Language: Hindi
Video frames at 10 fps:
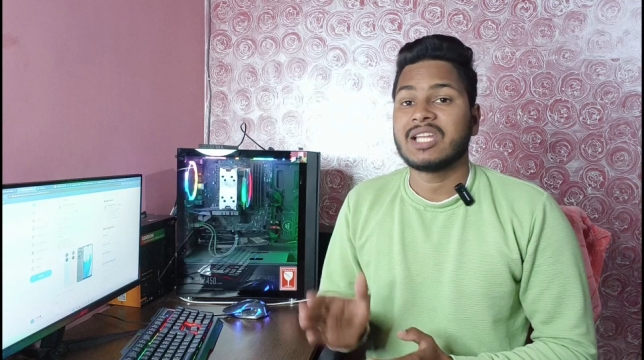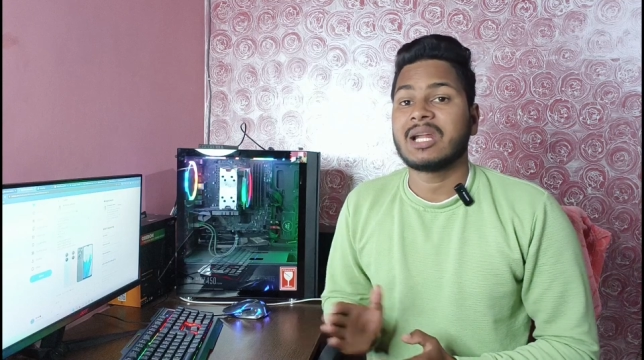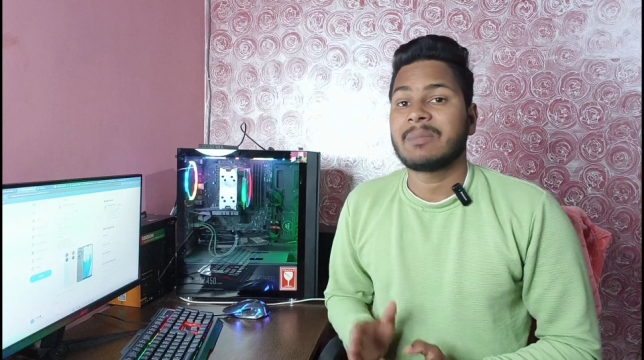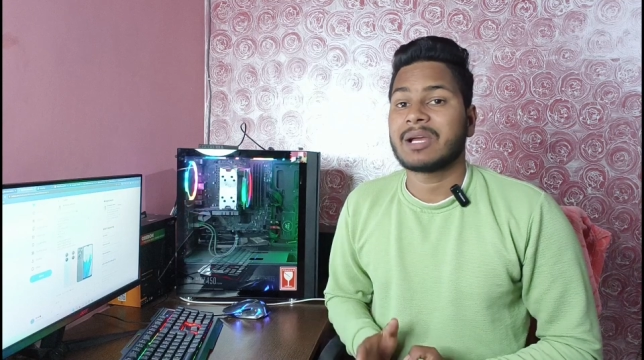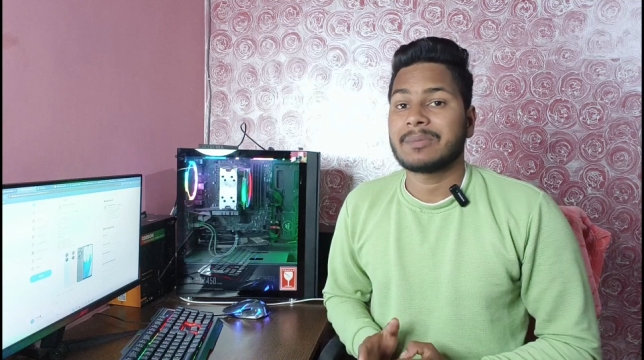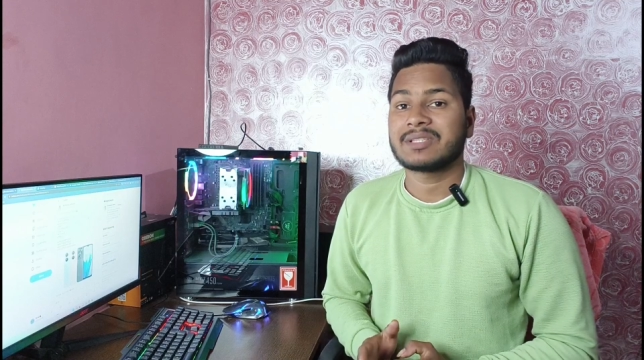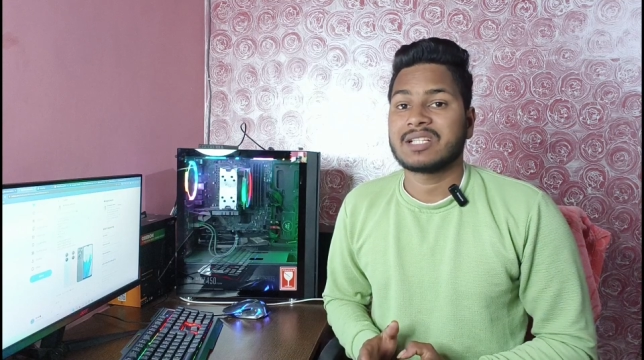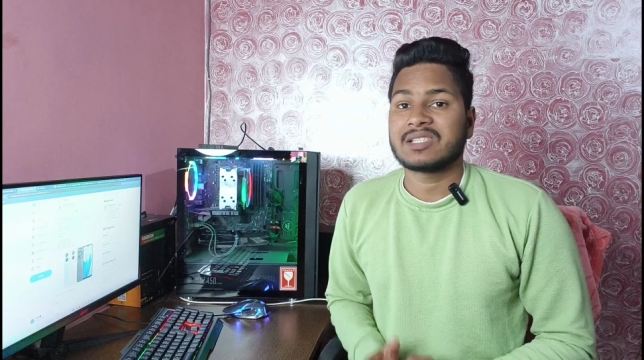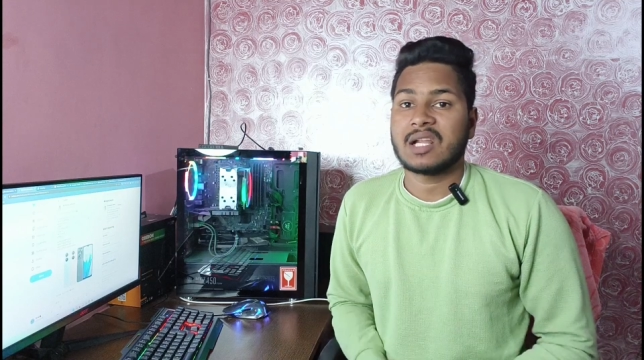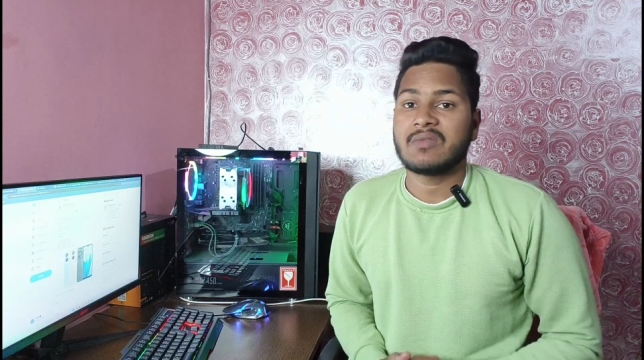तेरह मेगा
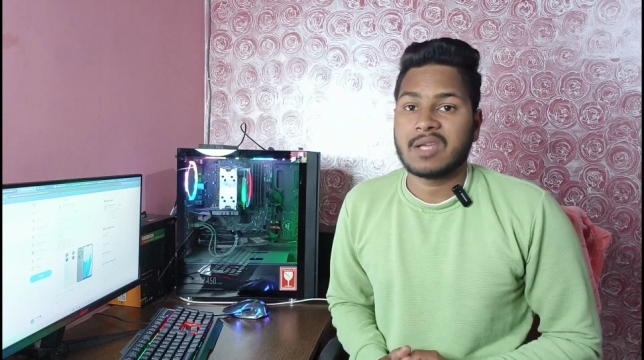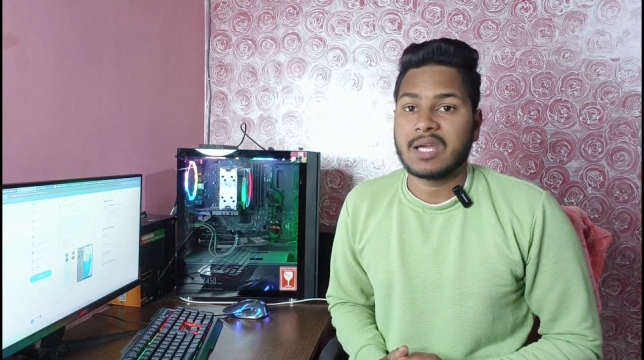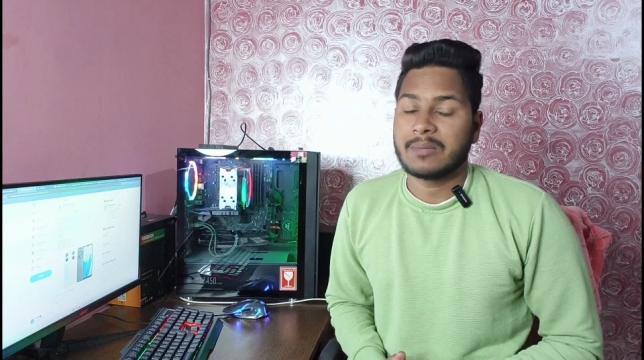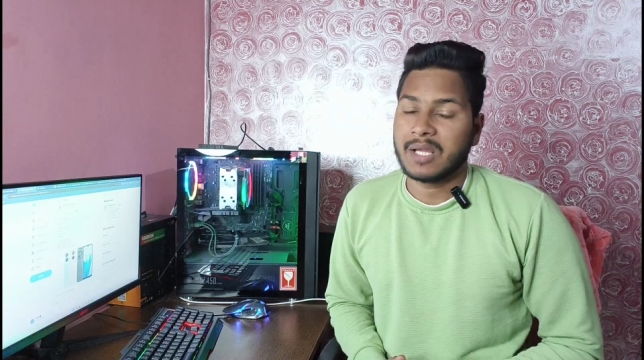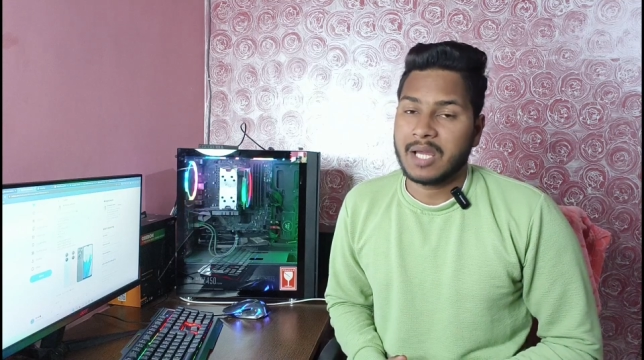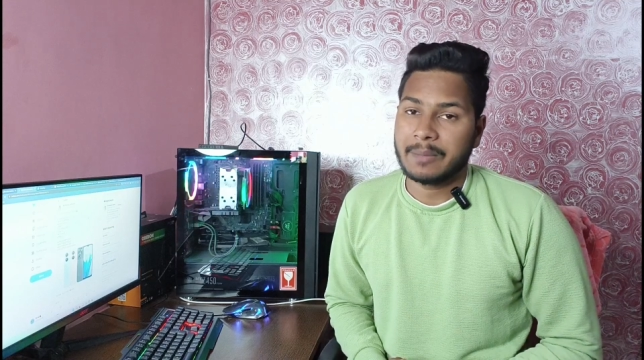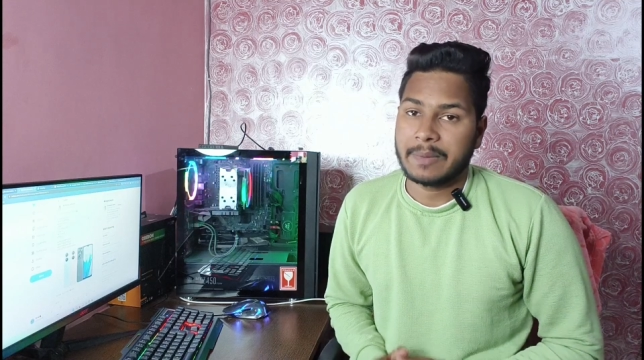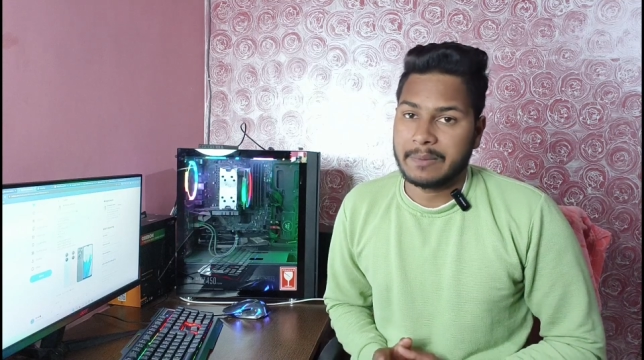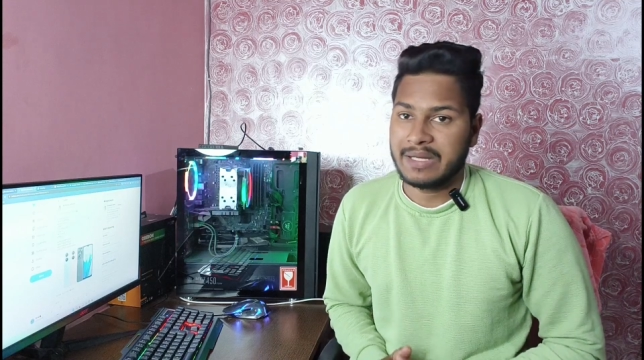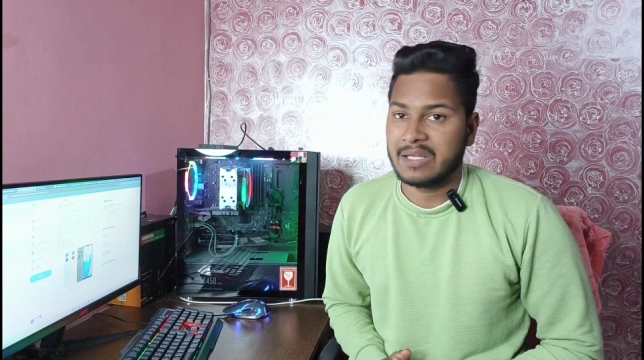सेल्फी कैमरा
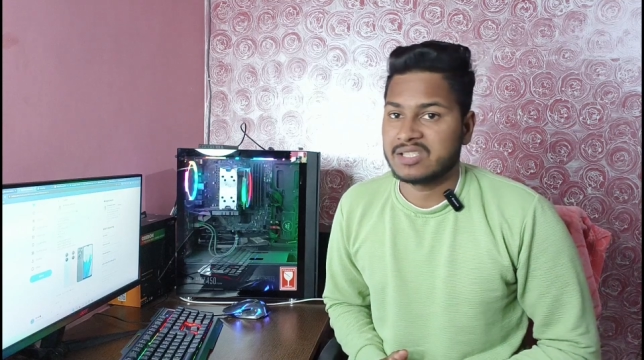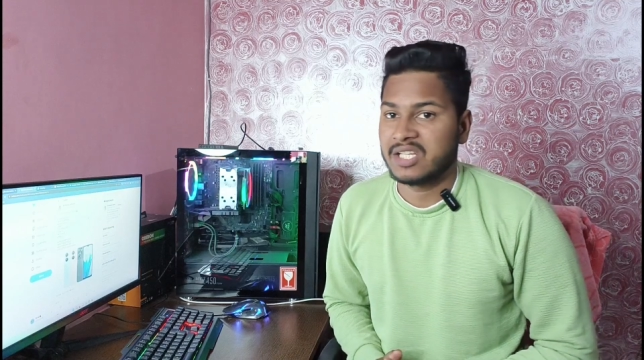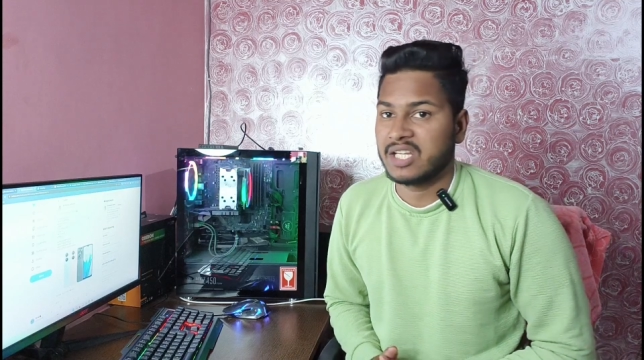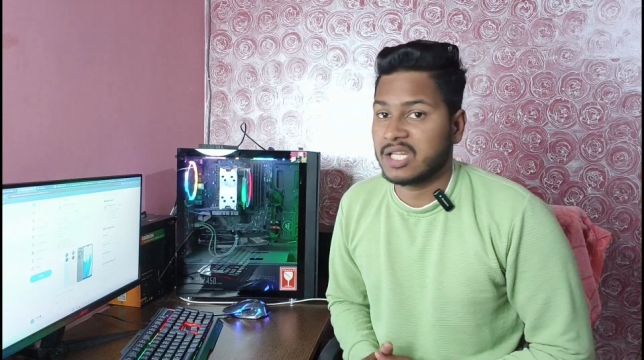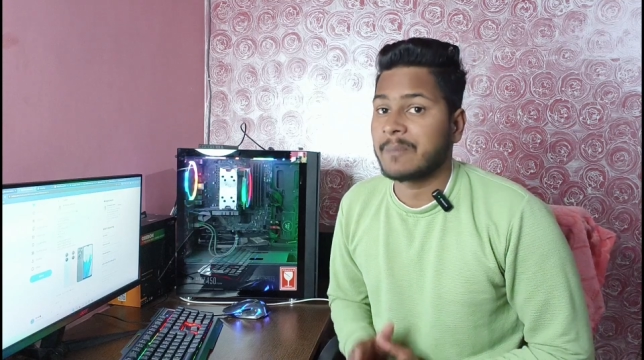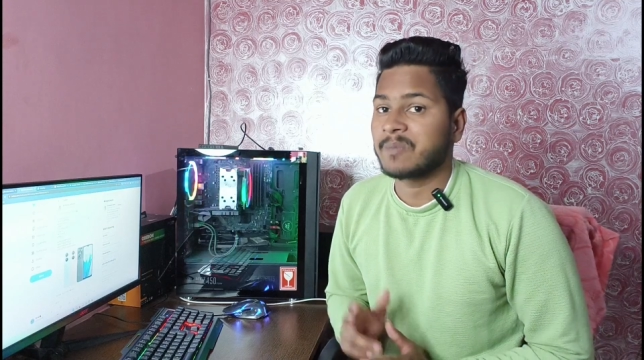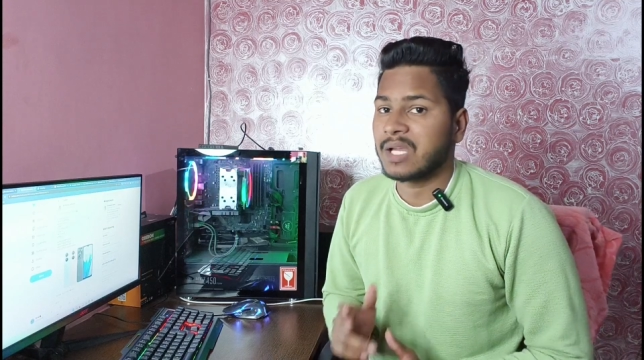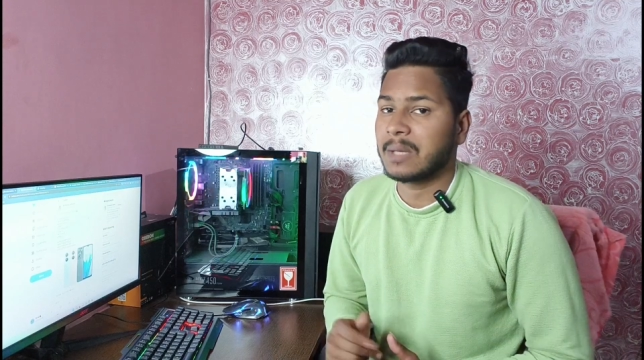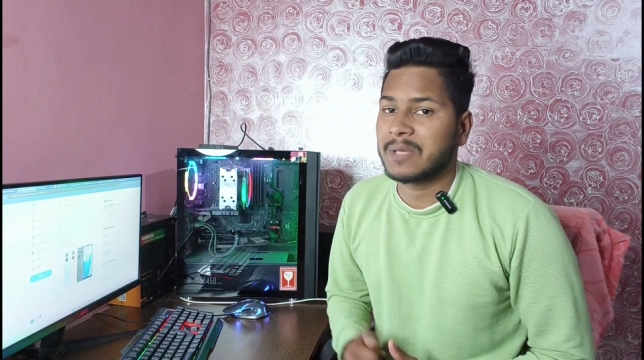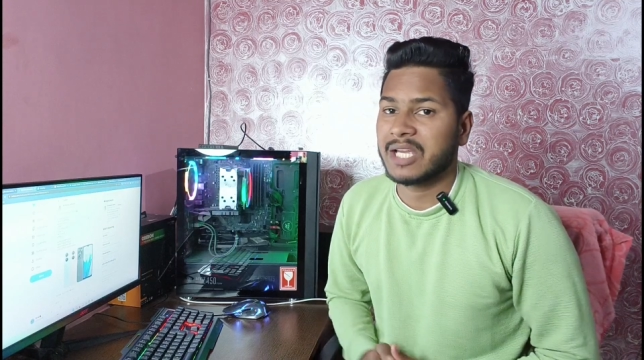यहाँ पर मिलना चाहिए था
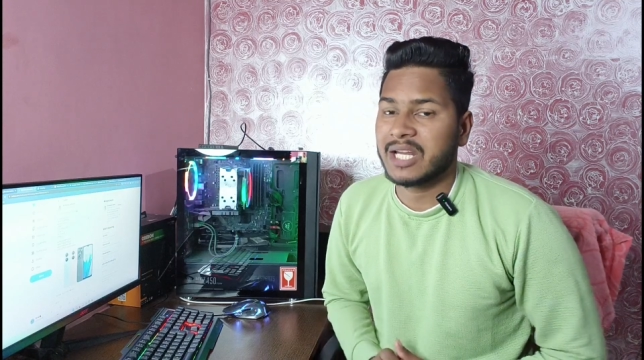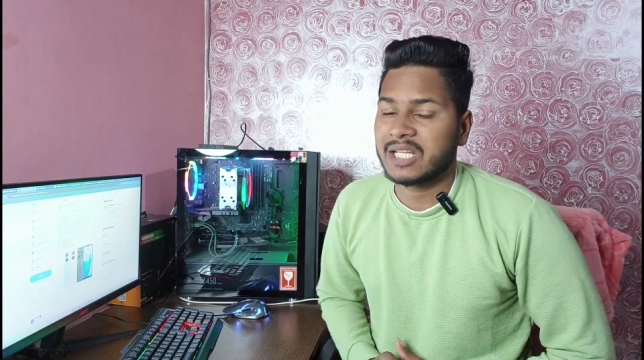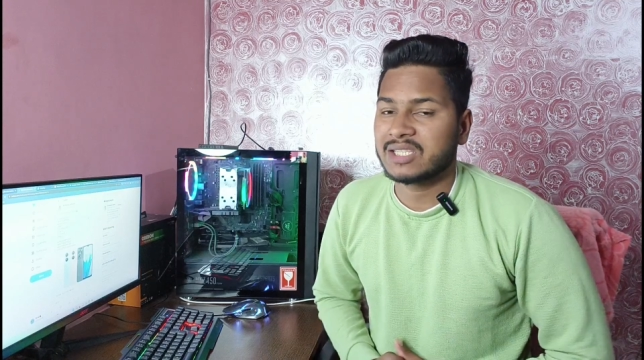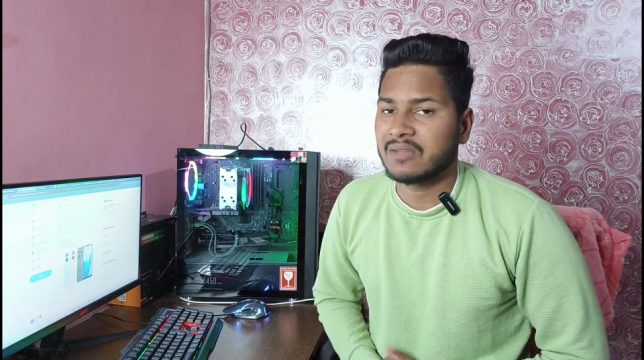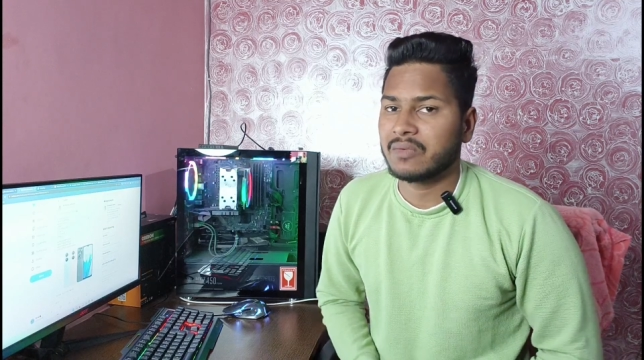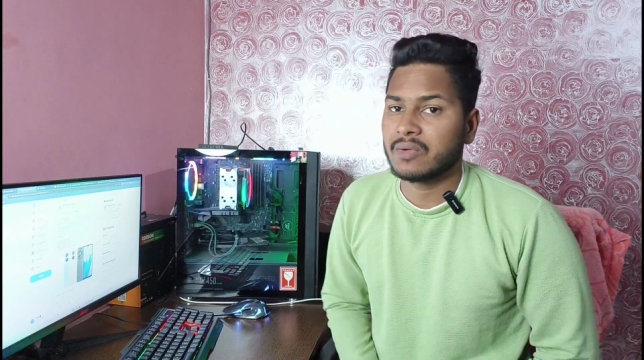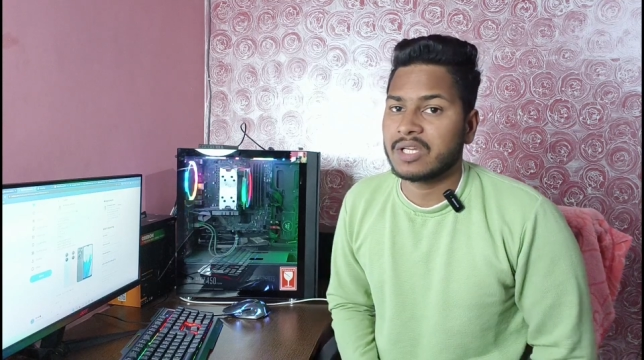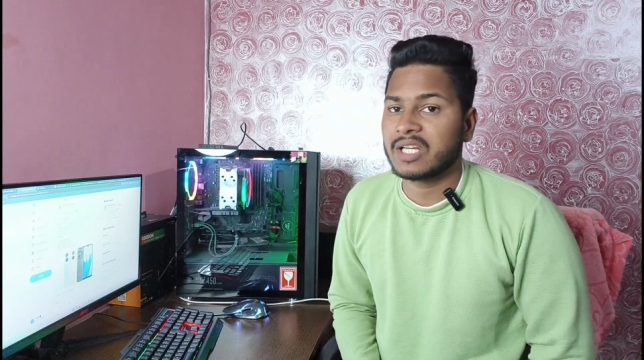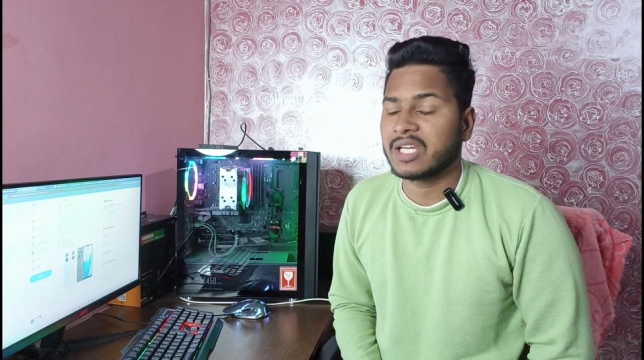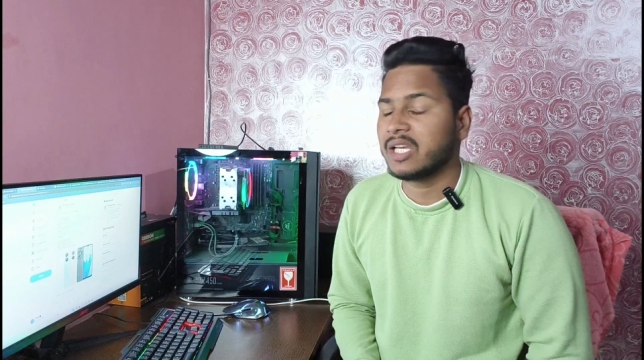आपकी क्या राय है सेल्फी
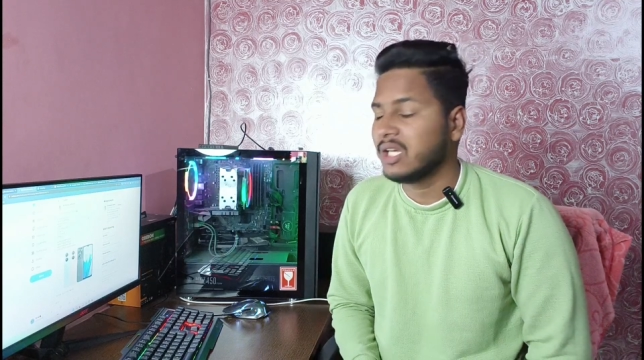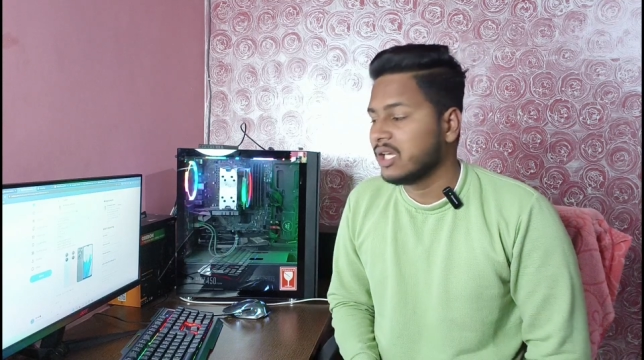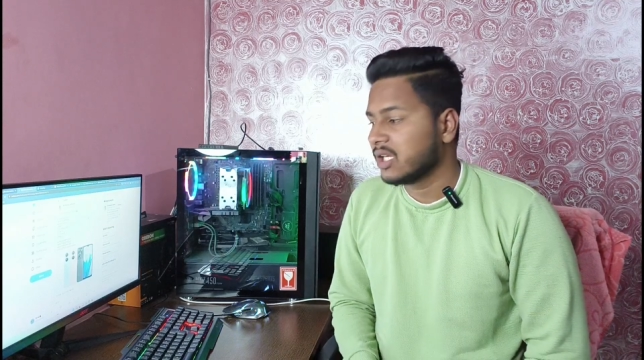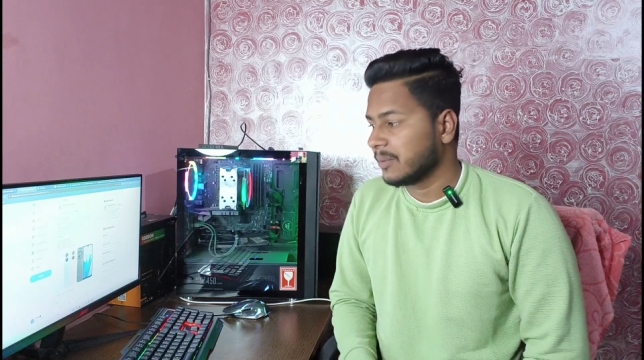को लेकर के